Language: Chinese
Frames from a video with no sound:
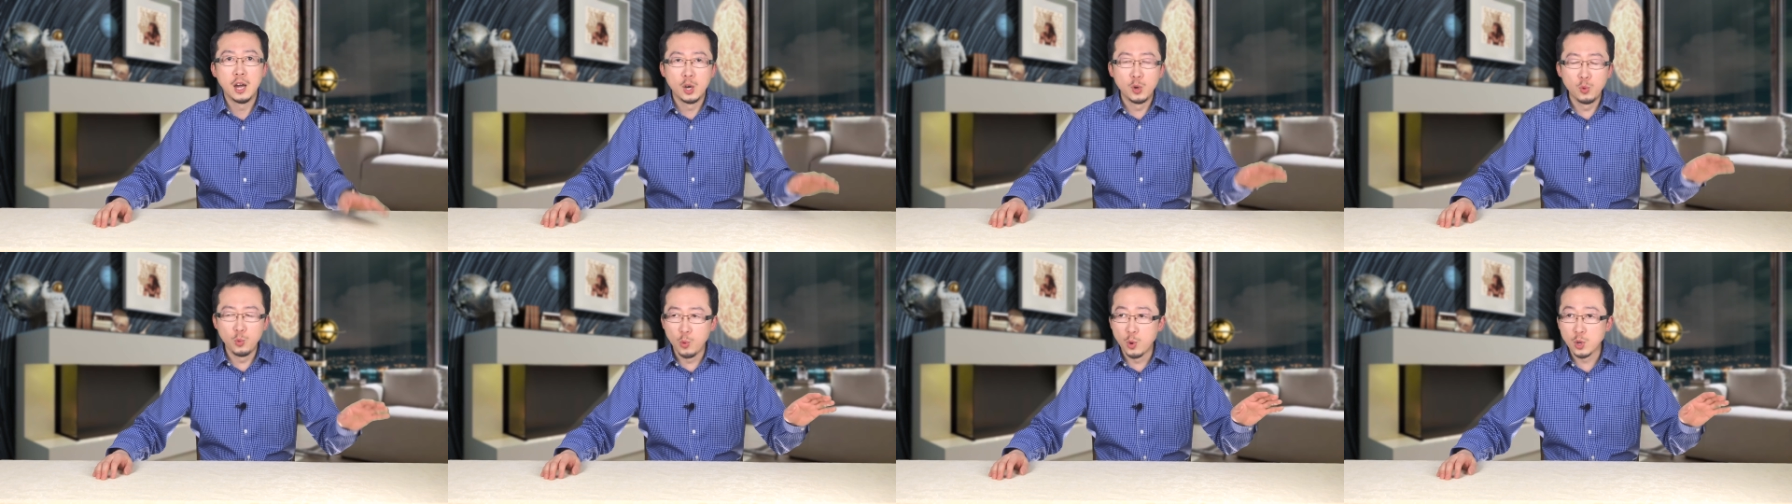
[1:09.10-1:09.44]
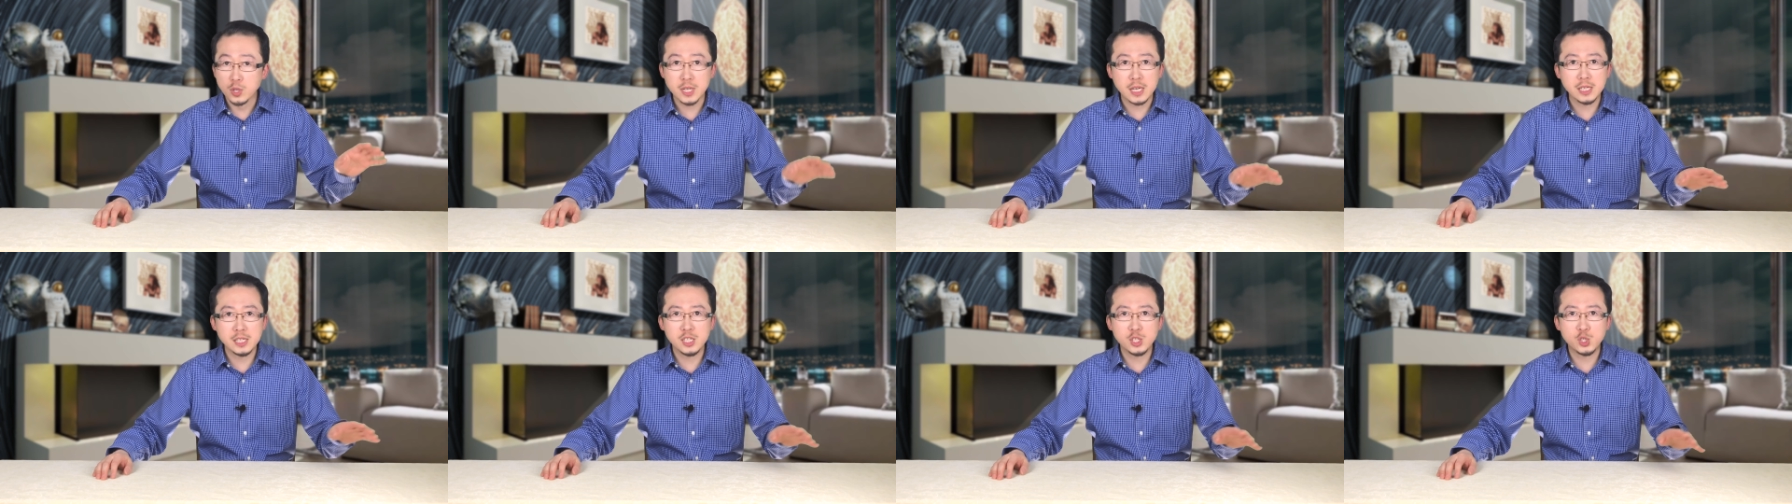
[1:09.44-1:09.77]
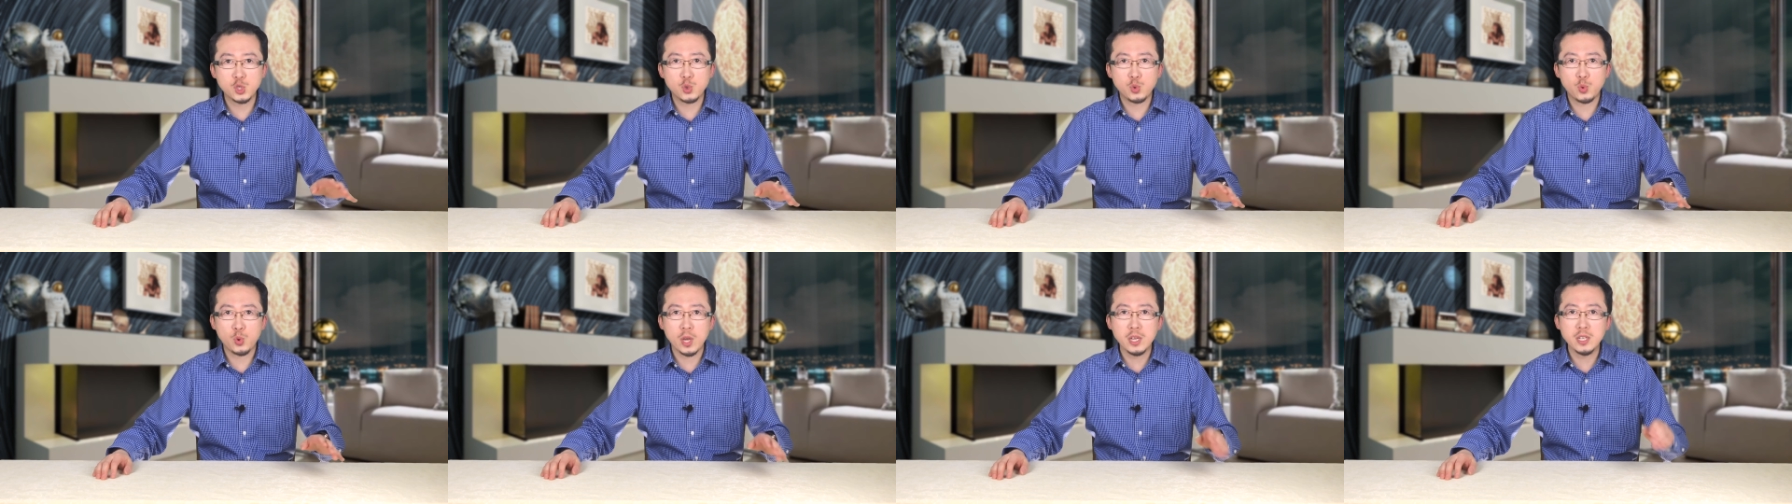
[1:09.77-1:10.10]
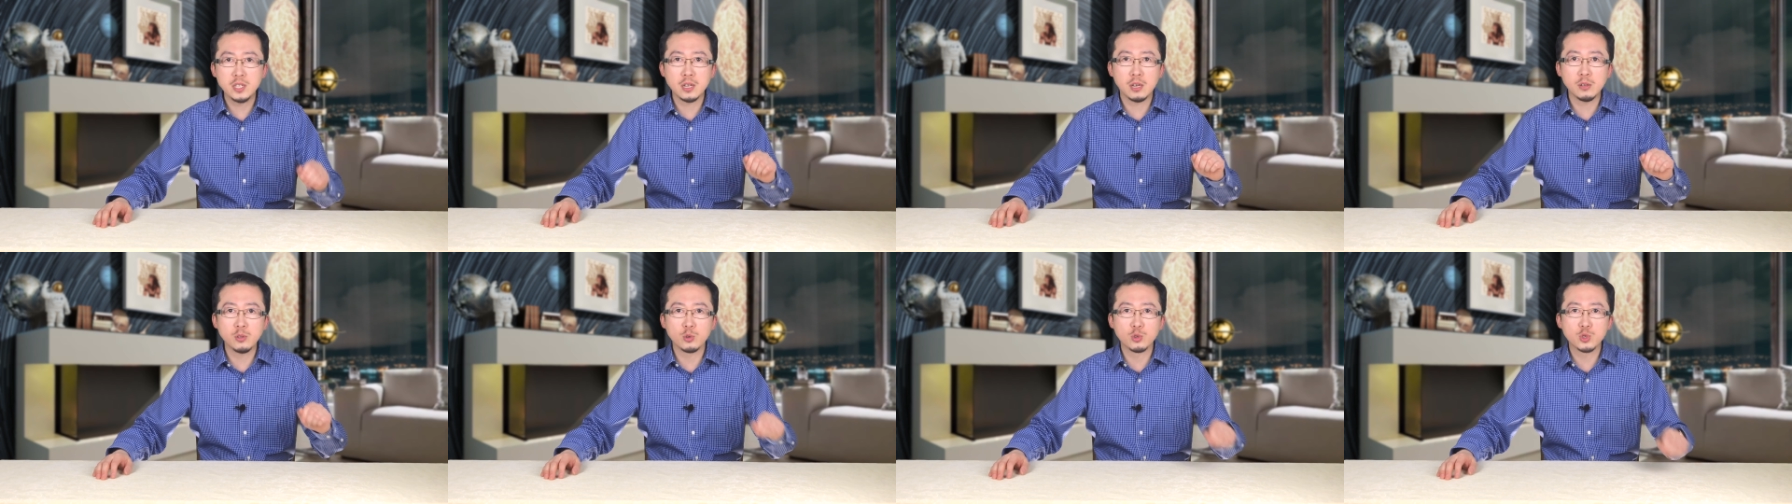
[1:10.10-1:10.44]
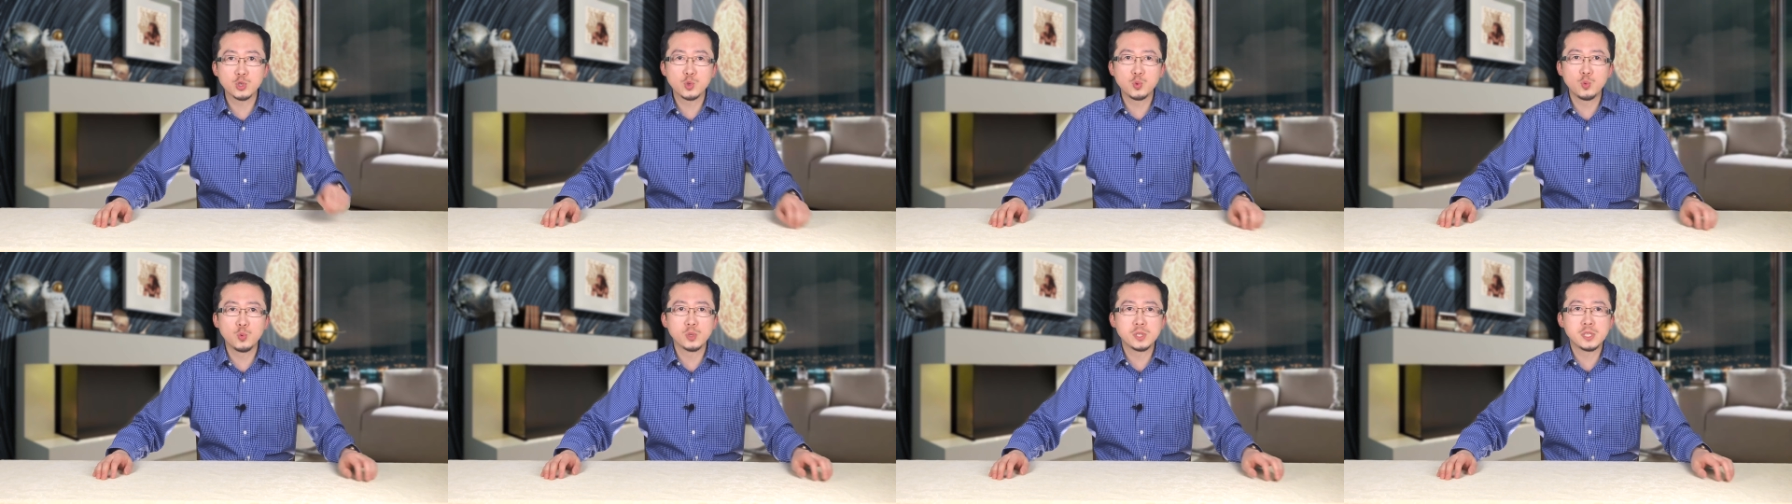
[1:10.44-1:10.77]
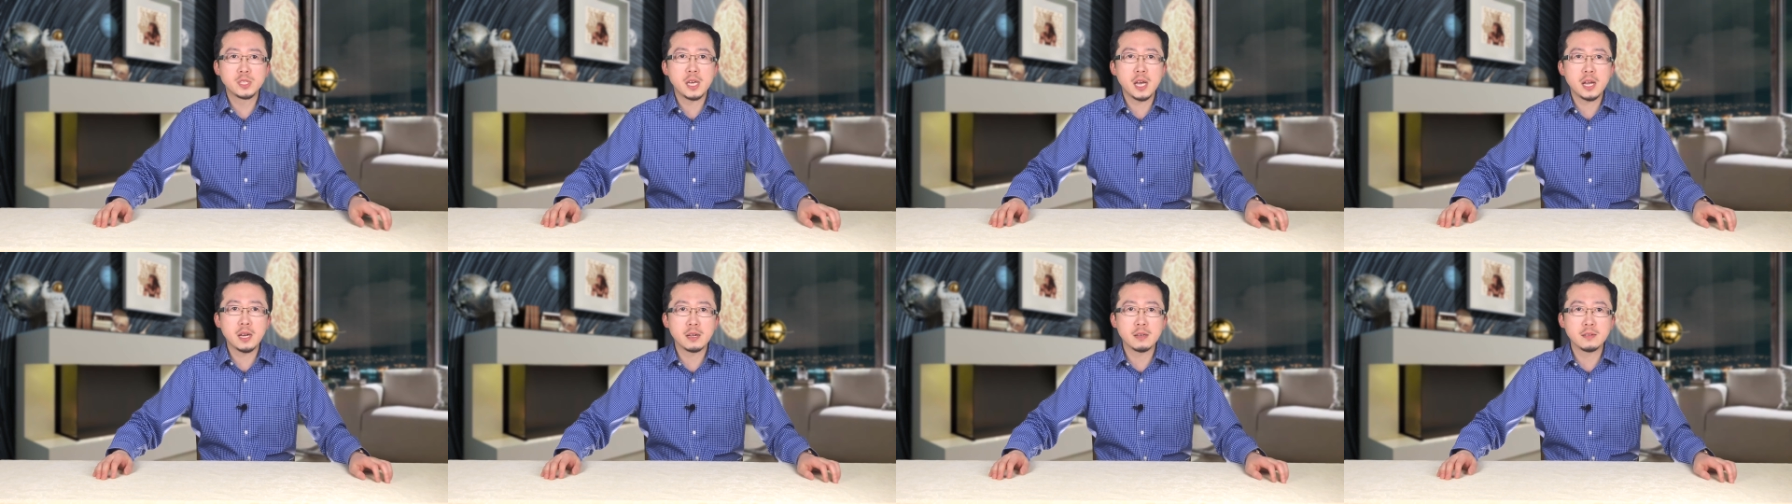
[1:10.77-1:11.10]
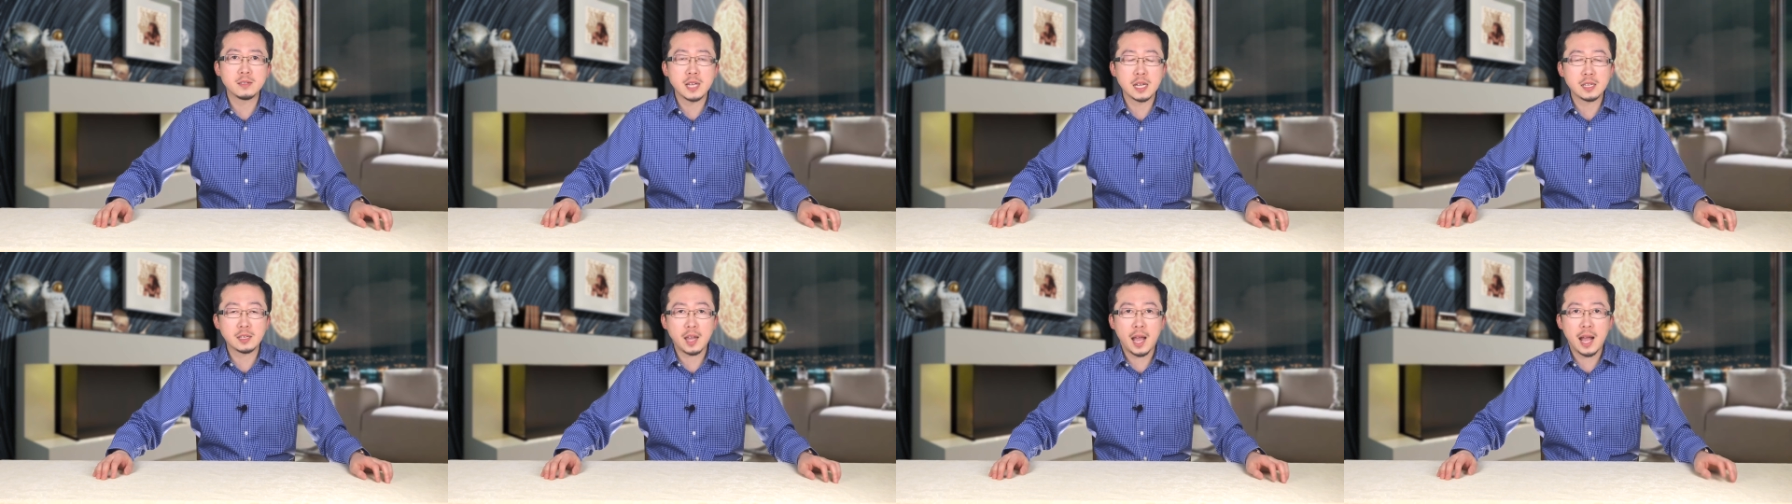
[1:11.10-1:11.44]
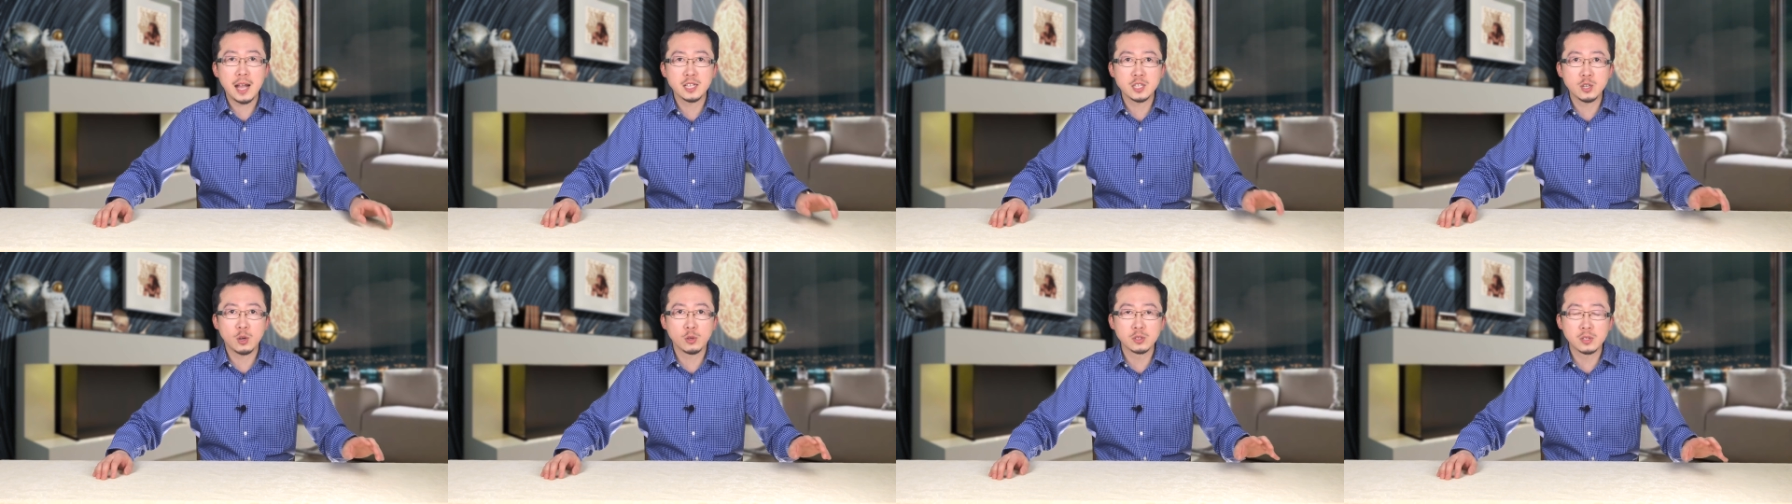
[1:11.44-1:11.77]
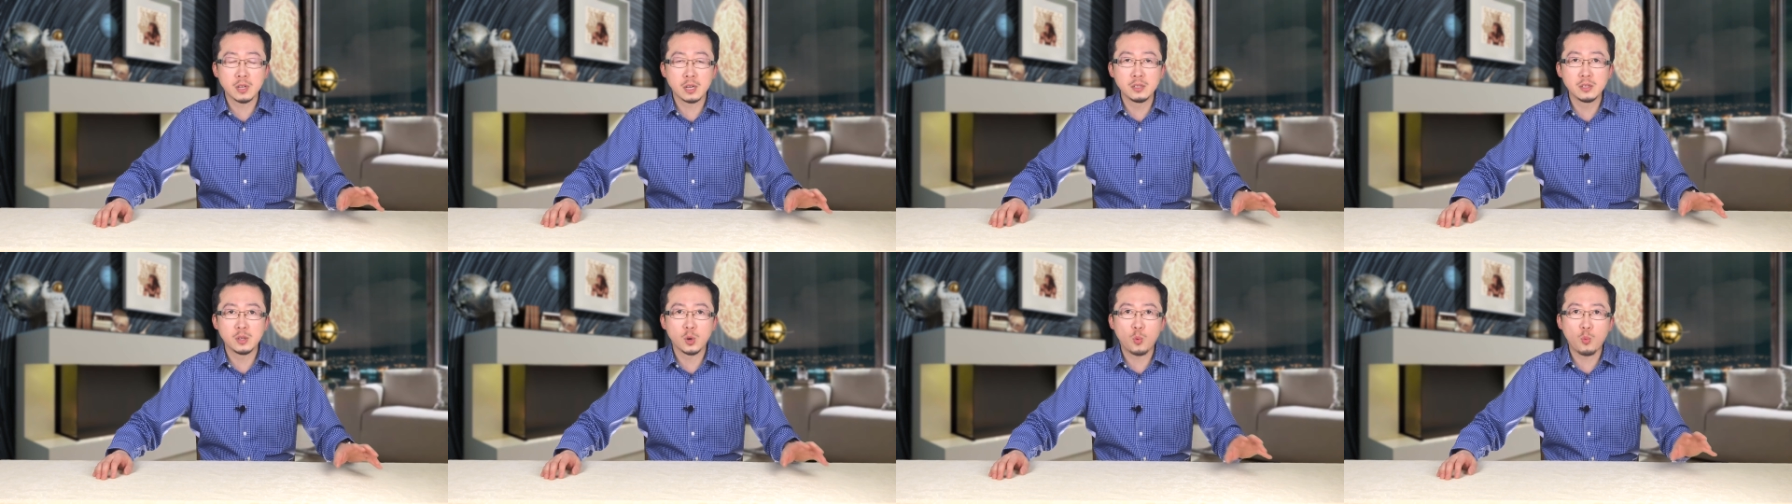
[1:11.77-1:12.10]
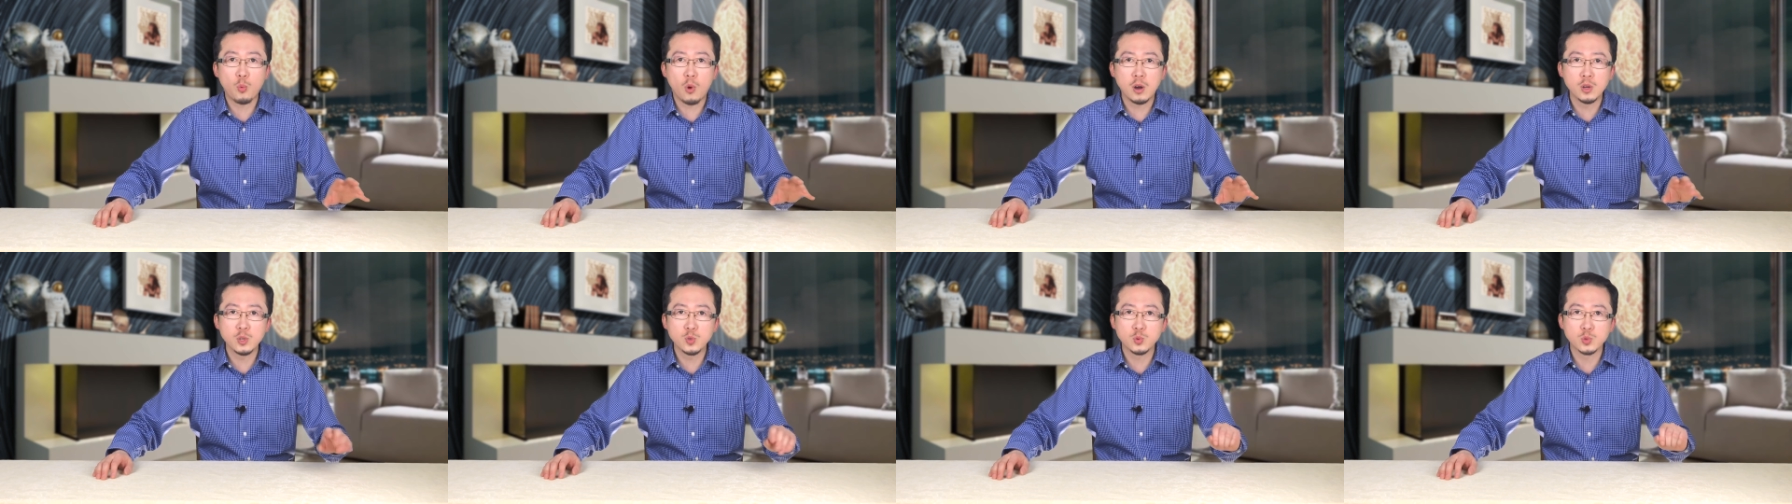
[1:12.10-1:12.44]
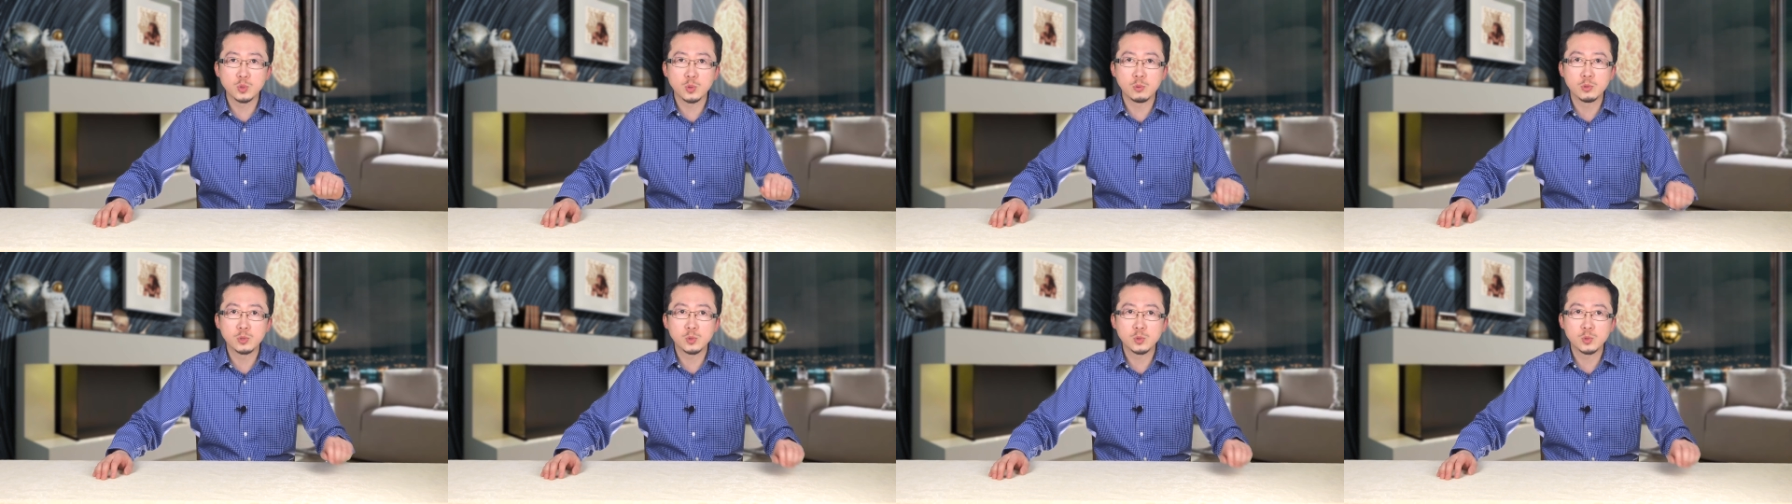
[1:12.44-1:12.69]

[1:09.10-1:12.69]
洛杉矶全城有数千人在探照灯的光柱中